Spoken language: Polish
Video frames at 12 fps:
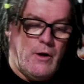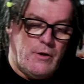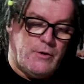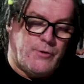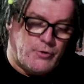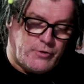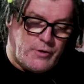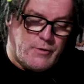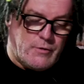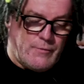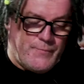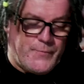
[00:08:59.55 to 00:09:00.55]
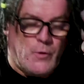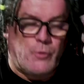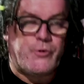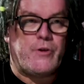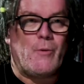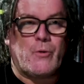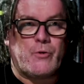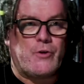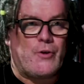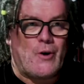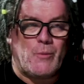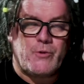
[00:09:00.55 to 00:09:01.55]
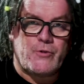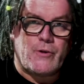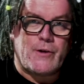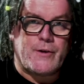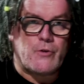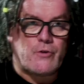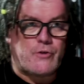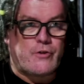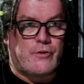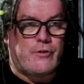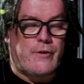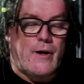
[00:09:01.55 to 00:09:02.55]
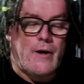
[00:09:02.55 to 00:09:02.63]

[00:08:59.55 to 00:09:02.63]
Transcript: i to, że ludzie nie mogą się dorobić do tego, że Żydzi.